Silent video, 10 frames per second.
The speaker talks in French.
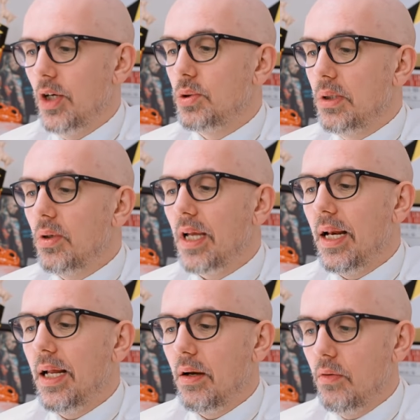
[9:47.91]
Je suis donc
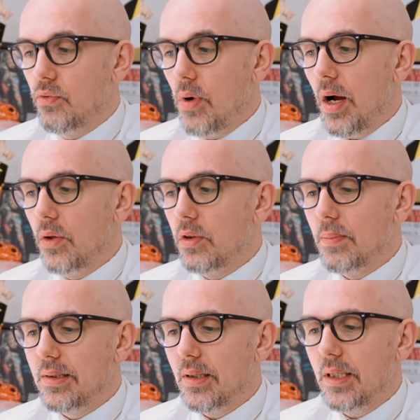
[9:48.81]
allé voir un autre
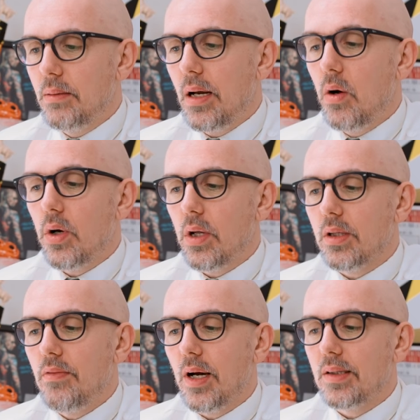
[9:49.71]
médecin qui m'a
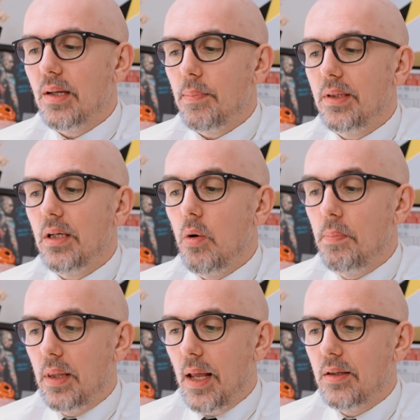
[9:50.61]
orienté vers un sympathique
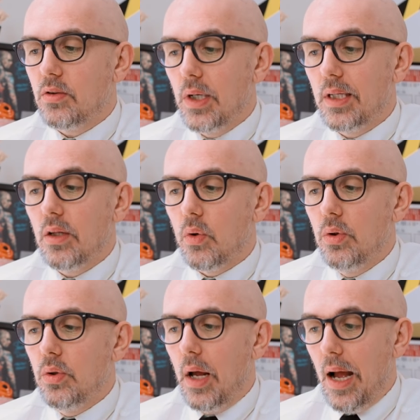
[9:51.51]
hôpital sur les quais de
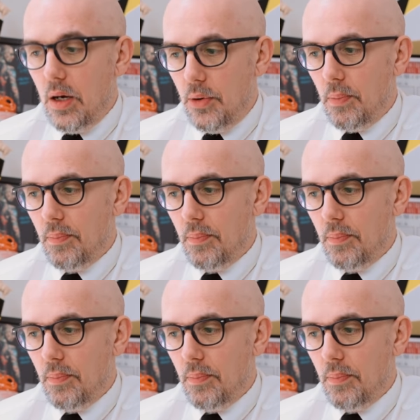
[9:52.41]
Rhône à Lyon.